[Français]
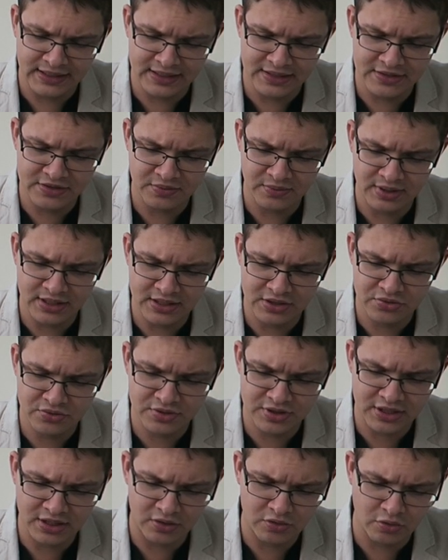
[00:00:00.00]
Ils sont allés
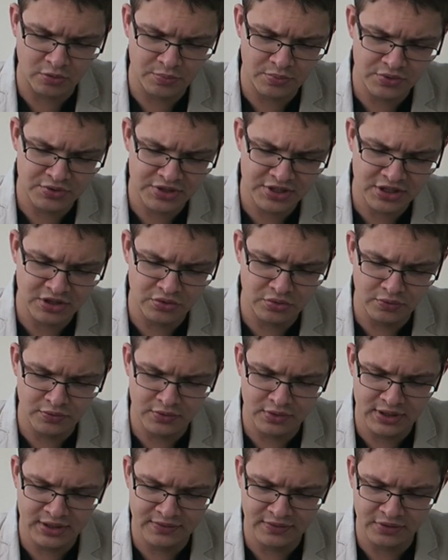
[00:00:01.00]
jusqu'à composer un
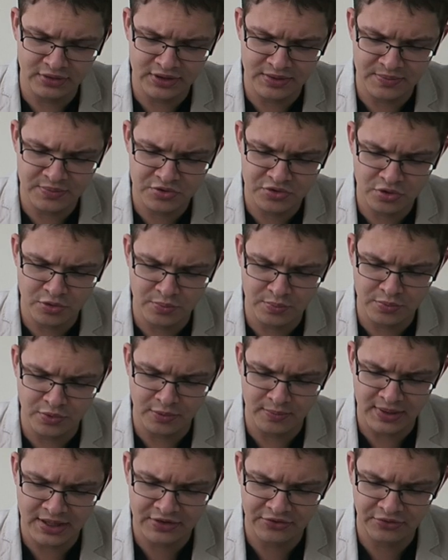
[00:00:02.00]
nouveau livre des psaumes
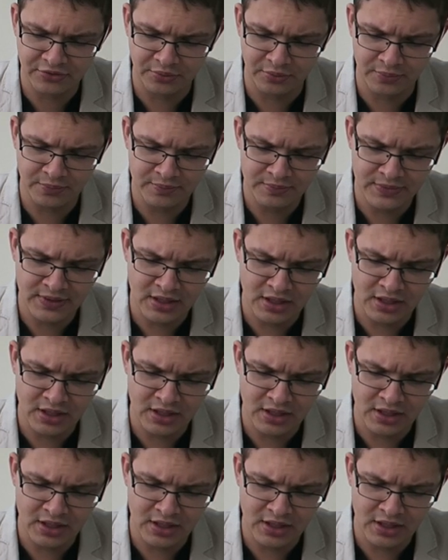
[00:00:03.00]
pour Marcion,